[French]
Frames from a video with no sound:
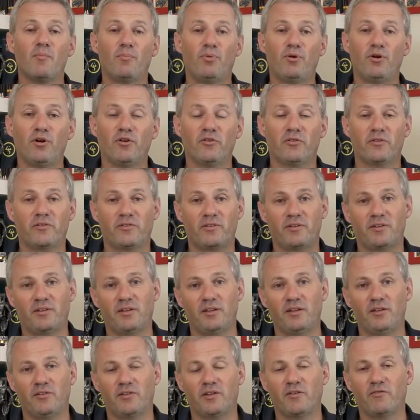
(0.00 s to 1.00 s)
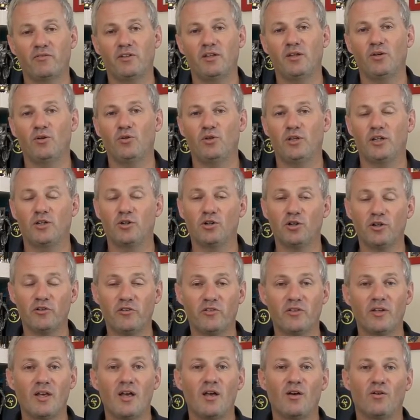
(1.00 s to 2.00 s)
Perth, c'était, ça venait euh,
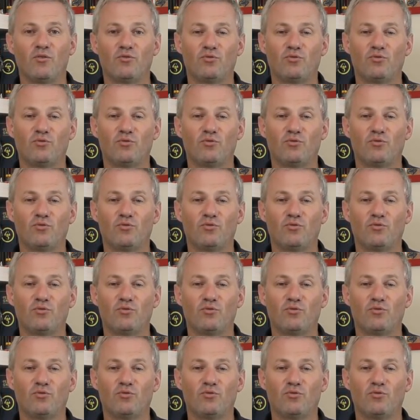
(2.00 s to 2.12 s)
d'Écosse.